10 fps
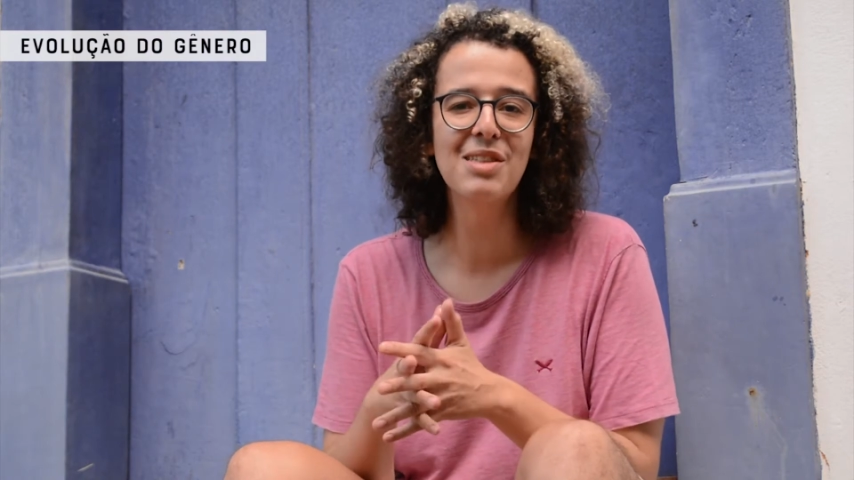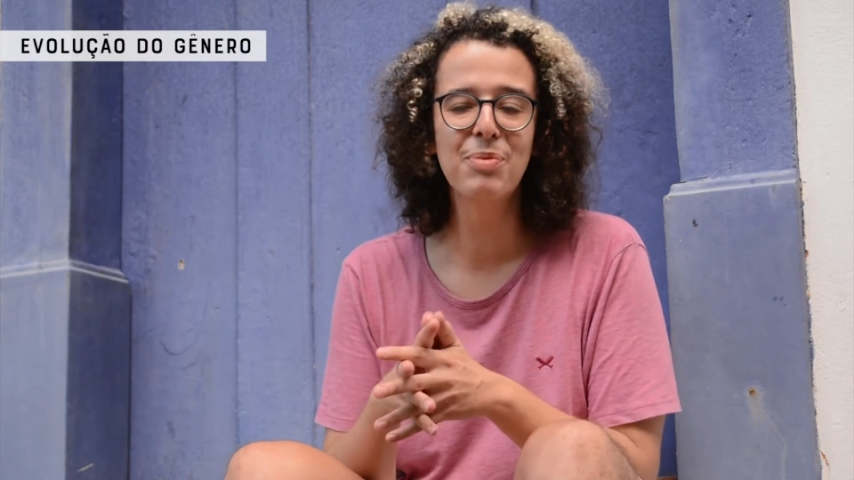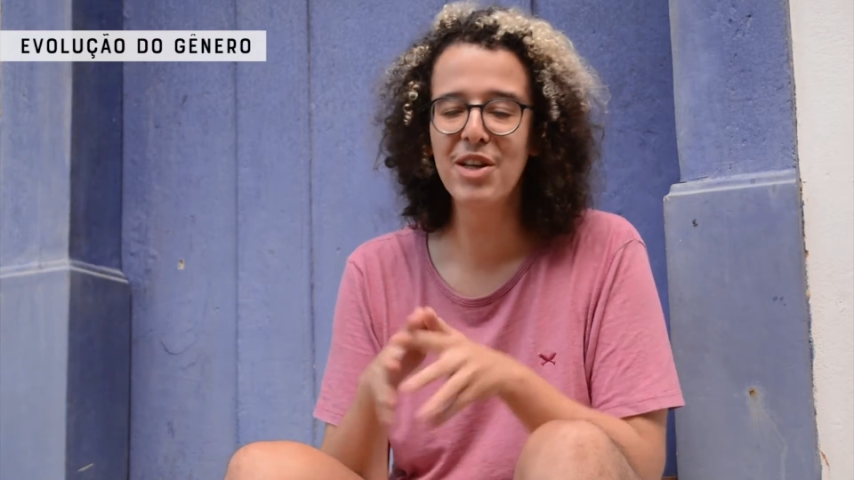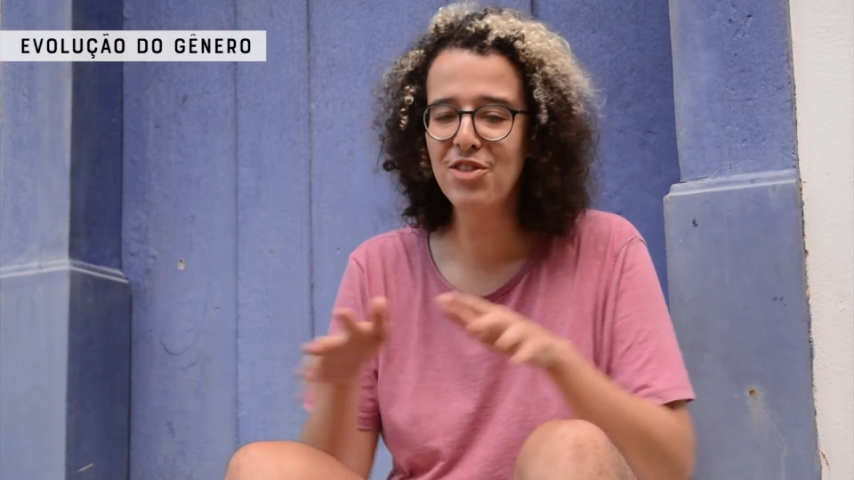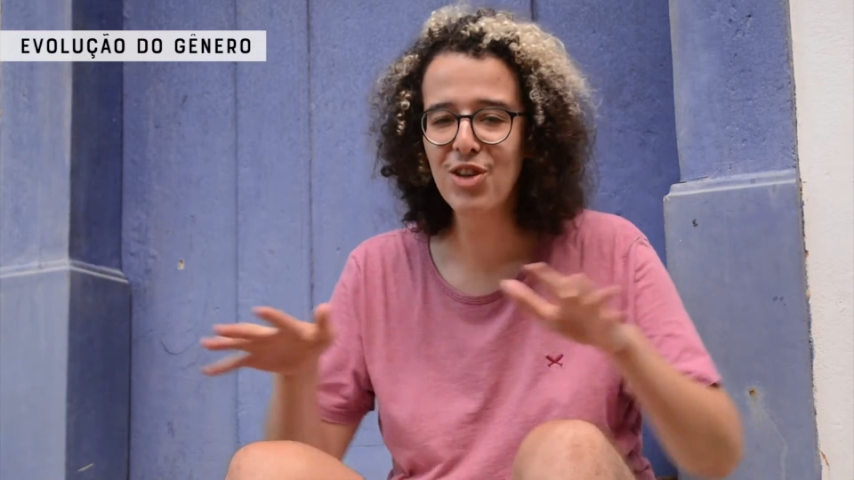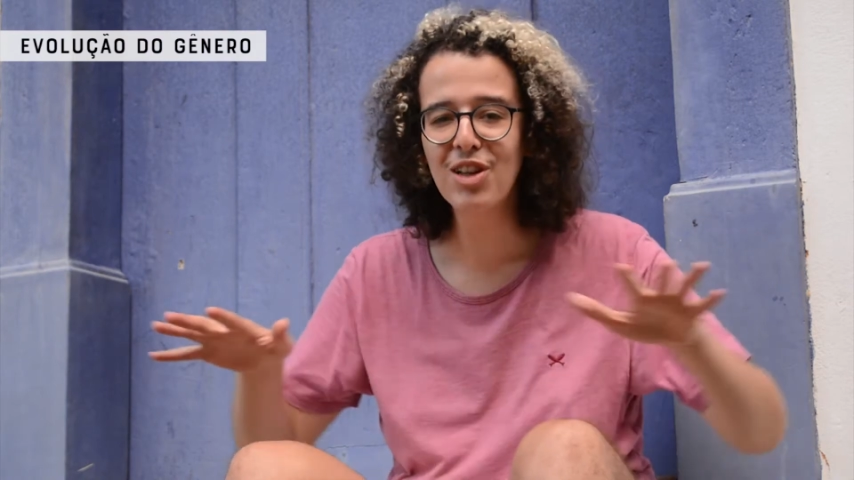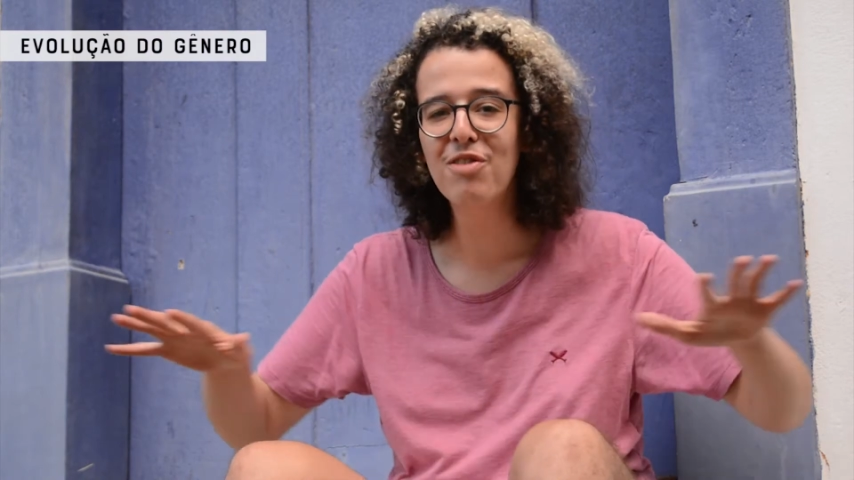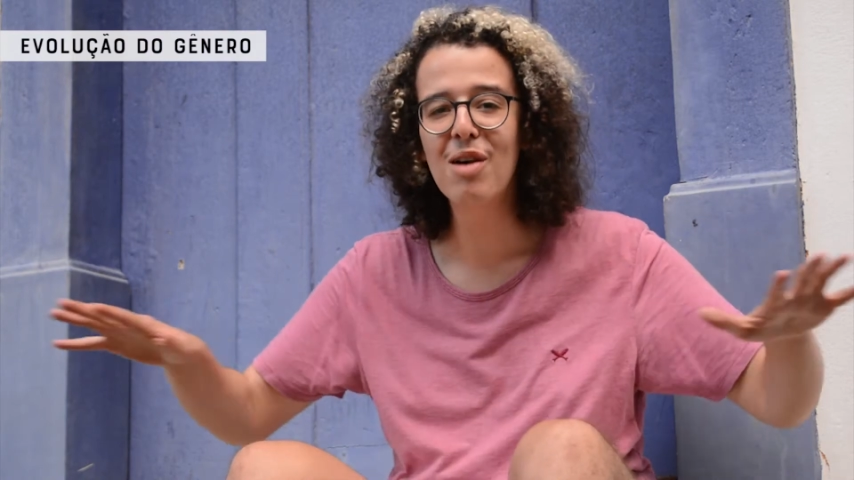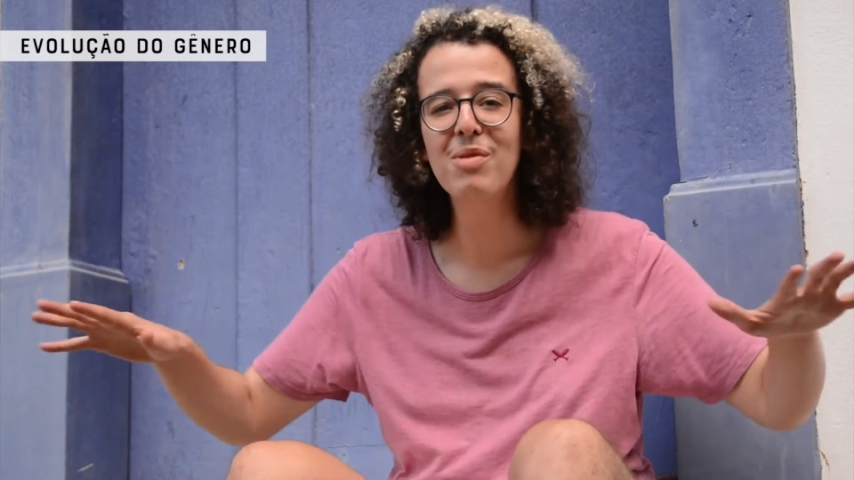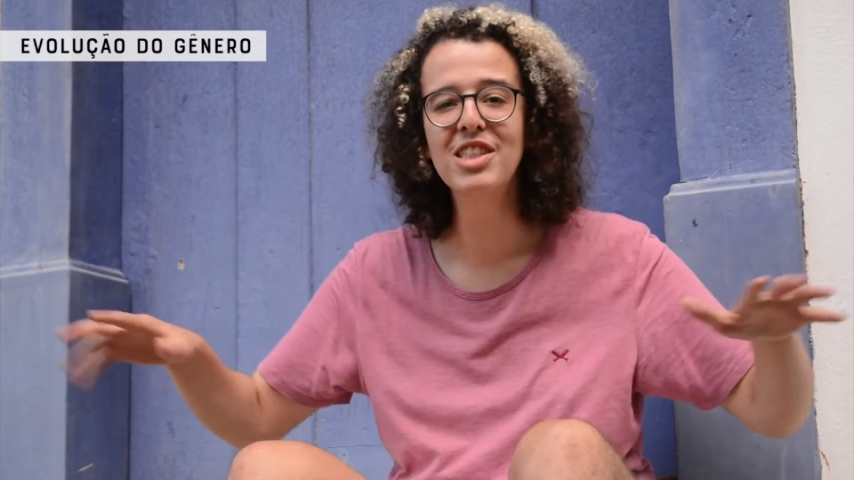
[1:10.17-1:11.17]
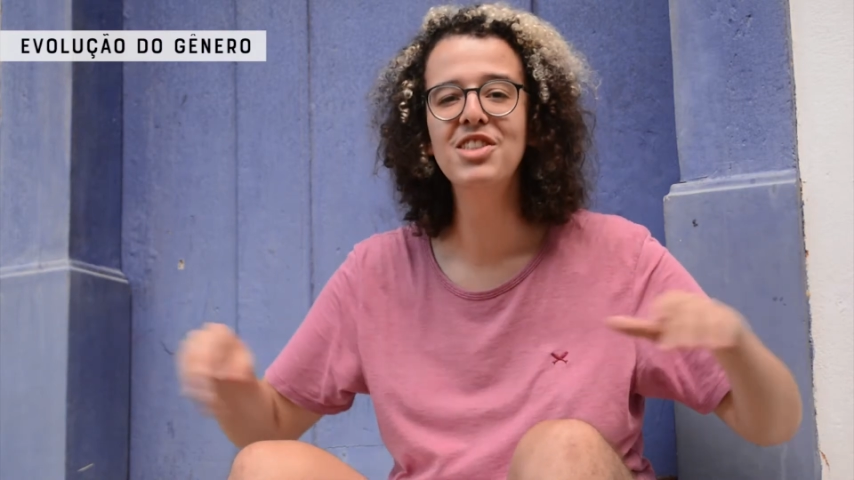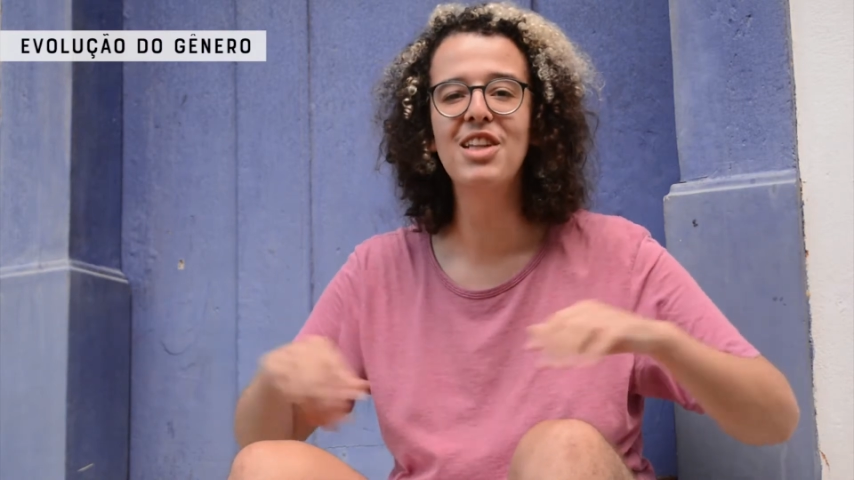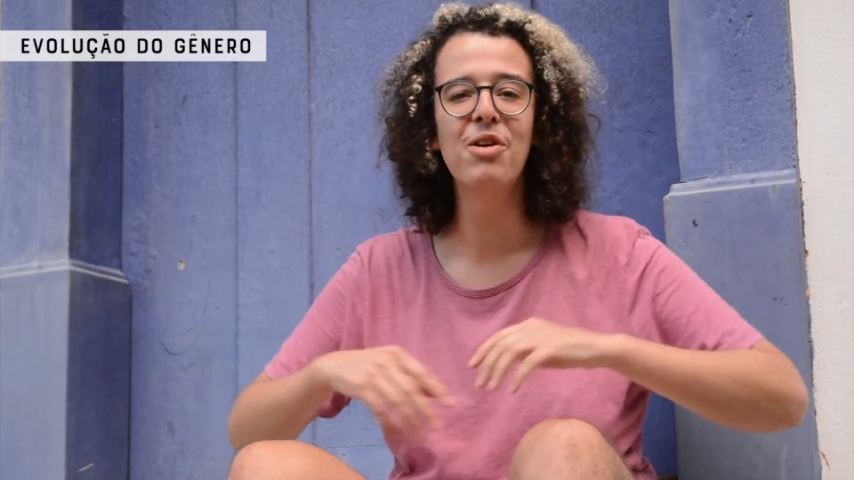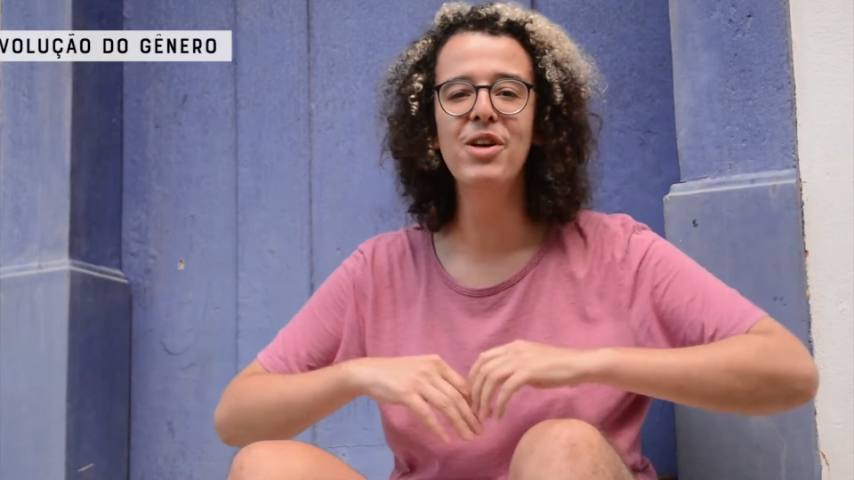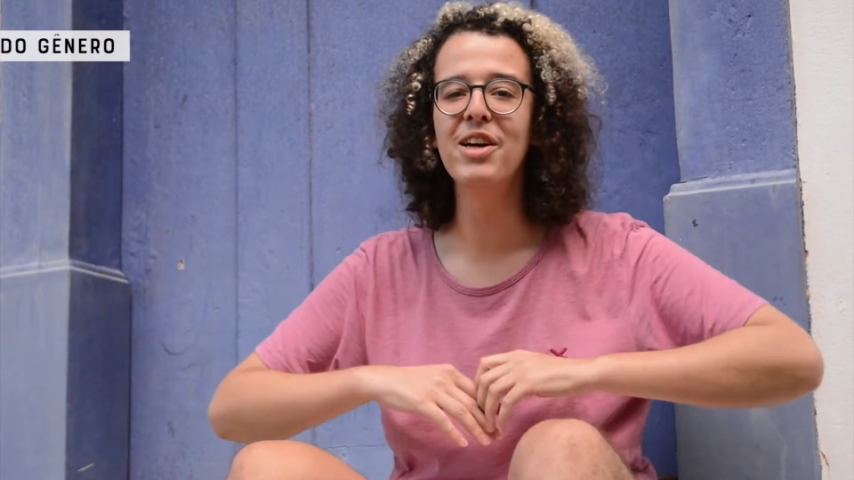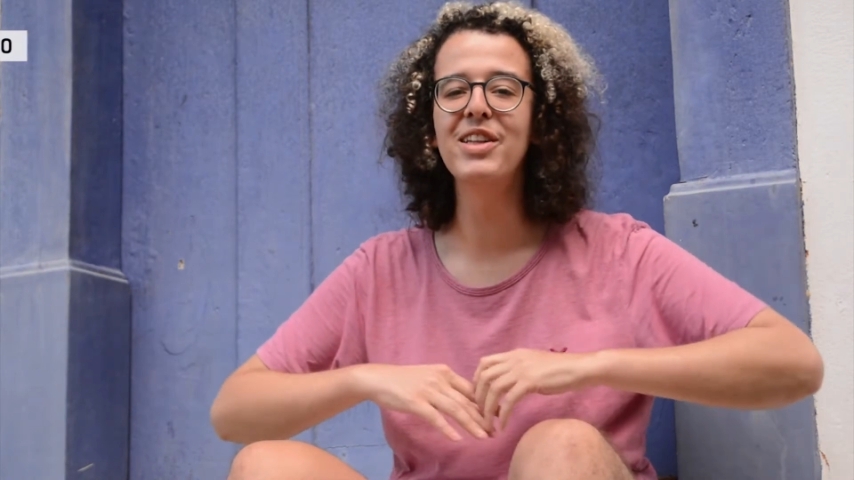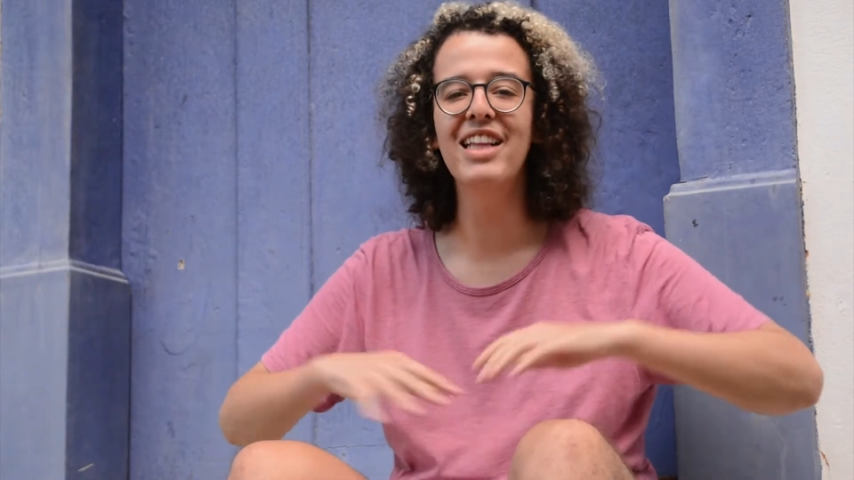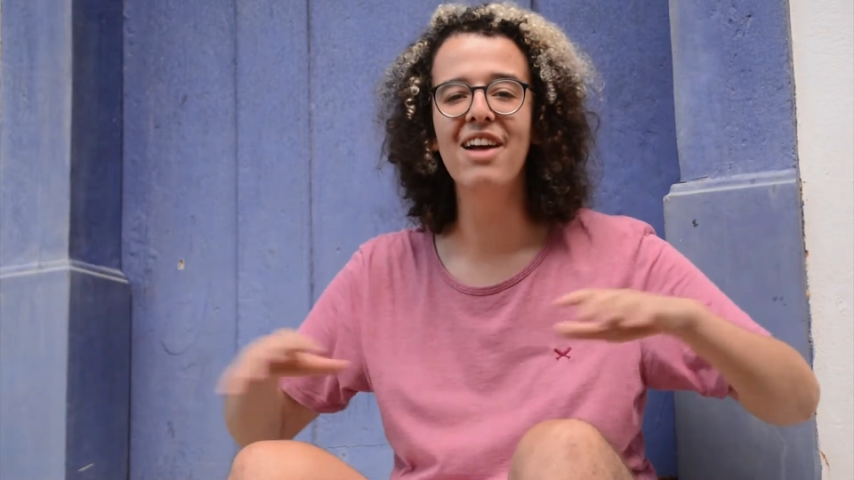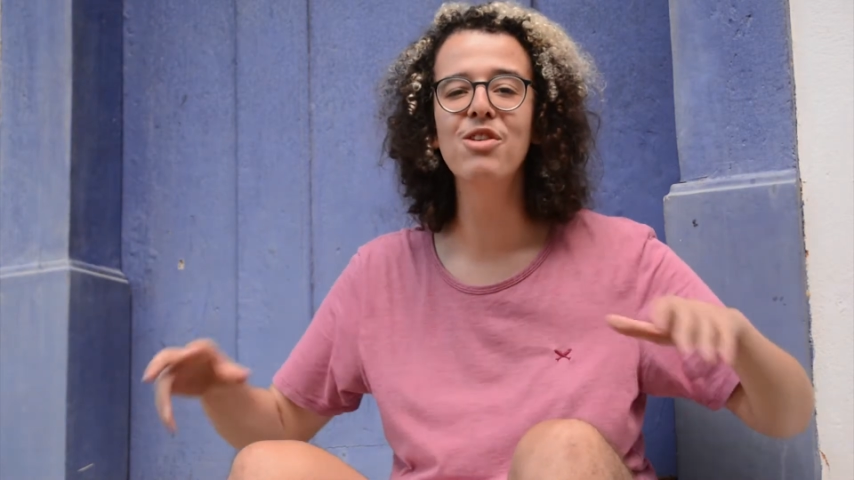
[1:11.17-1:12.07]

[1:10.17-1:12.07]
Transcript: porque de toda forma a gente está conectado